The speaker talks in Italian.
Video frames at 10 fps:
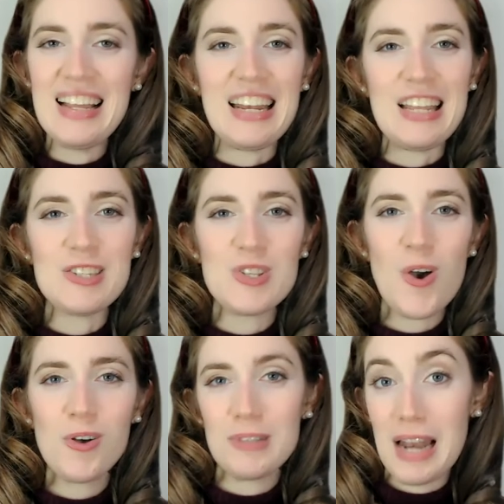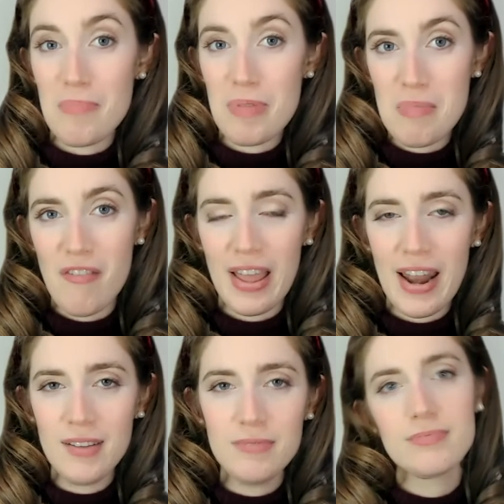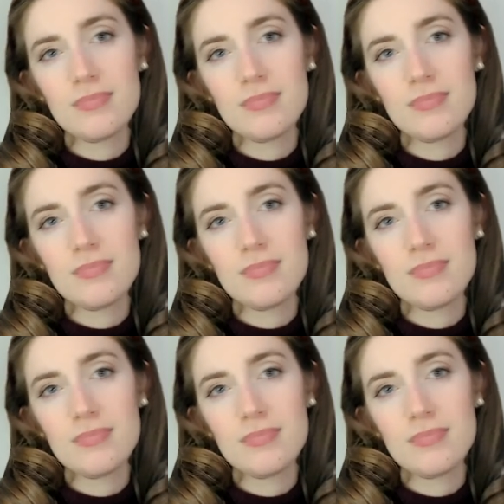L'inizio della primavera,